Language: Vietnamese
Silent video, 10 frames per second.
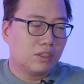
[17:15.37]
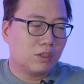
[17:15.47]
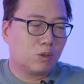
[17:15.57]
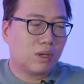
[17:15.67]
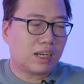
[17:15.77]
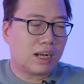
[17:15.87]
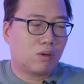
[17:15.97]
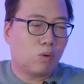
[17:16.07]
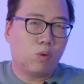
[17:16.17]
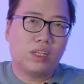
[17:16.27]
nói chung là cả
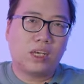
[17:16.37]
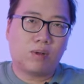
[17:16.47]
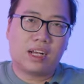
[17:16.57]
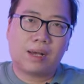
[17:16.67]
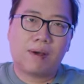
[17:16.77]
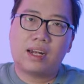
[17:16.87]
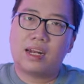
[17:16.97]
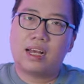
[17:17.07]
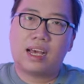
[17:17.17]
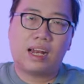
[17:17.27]
cũ thì hiệu năng các bạn
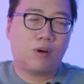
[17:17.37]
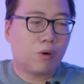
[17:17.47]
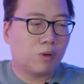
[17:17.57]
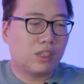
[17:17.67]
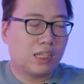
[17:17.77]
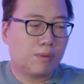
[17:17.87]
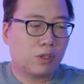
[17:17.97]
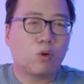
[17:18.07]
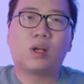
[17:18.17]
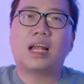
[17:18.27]
là khá là ổn nhưng mà
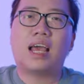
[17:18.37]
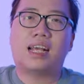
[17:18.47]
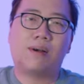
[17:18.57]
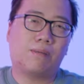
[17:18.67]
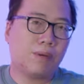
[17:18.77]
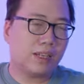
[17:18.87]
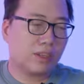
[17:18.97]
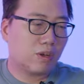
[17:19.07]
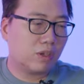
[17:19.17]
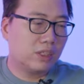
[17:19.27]
đổi lại các bạn
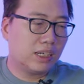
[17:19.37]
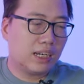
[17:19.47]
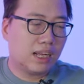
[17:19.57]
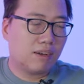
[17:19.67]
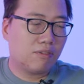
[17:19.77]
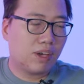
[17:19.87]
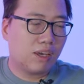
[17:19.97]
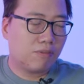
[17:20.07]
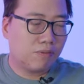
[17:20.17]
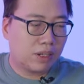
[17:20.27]
mất đó chính là
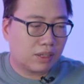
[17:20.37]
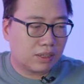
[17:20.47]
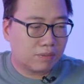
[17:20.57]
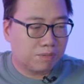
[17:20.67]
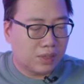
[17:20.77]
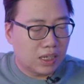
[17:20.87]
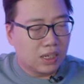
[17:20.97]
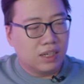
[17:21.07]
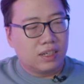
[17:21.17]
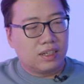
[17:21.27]
về phần
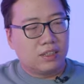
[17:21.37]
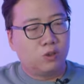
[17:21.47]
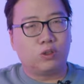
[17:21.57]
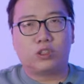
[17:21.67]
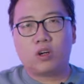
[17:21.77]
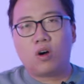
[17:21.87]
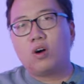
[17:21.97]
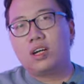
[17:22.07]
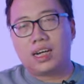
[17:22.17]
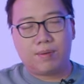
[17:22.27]
rủi
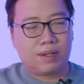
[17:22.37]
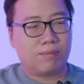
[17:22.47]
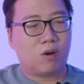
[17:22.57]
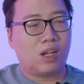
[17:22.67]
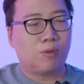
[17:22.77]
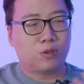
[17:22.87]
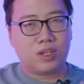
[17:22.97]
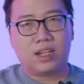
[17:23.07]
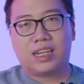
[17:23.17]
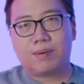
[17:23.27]
ro các bạn bỏ ra một số
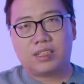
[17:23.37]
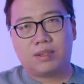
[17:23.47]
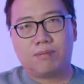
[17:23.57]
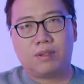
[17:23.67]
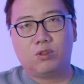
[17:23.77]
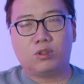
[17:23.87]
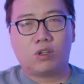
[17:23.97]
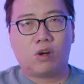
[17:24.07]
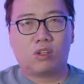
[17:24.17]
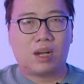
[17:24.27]
tiền thì các bạn sẽ rủi
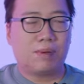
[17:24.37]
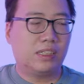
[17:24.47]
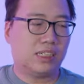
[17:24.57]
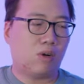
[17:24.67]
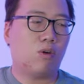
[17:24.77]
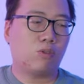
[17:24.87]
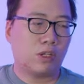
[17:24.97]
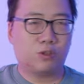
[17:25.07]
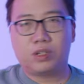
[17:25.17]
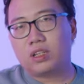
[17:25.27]
ro hoàn toàn là mất trắng hoàn
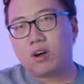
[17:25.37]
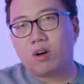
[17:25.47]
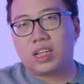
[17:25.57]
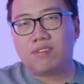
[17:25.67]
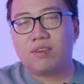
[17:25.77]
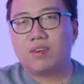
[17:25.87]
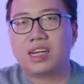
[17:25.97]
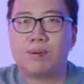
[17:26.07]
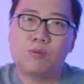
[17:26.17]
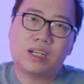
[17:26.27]
toàn số tiền đó thay vì việc
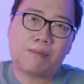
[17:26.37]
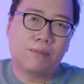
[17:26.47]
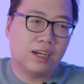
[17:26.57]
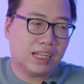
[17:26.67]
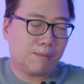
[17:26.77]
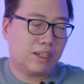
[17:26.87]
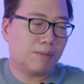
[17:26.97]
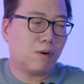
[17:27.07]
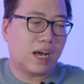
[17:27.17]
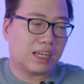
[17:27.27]
các bạn mua cảm mới thì các bạn
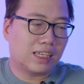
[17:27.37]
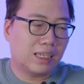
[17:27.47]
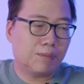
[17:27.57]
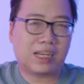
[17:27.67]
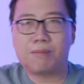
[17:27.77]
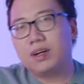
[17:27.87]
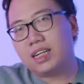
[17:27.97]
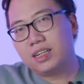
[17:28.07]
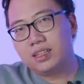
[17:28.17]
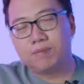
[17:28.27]
được bảo hành nhưng mà cảm mới
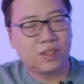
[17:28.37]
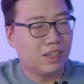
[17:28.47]
đắt hơn